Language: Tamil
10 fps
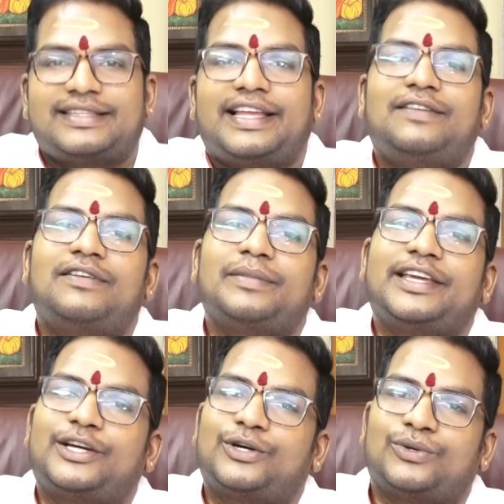செல்வம்
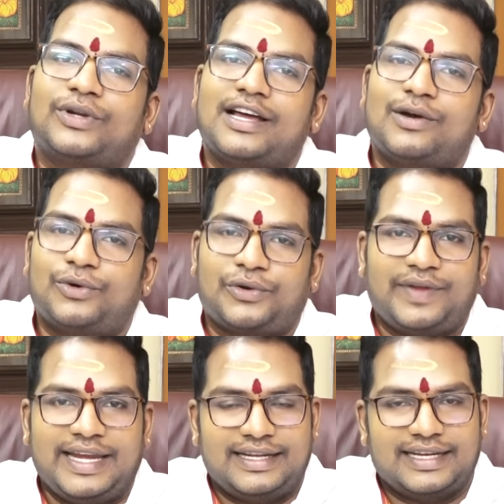இருக்கணும்னா ஒரு
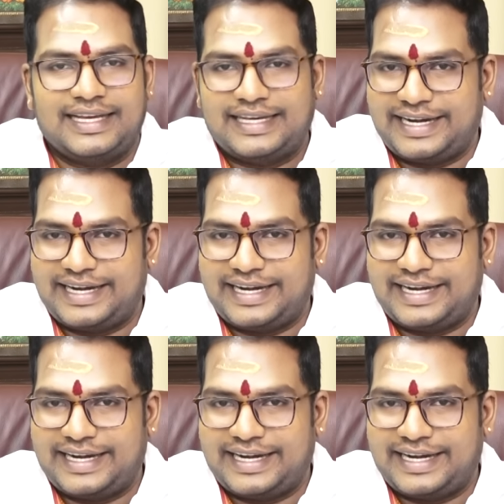வீட்டில்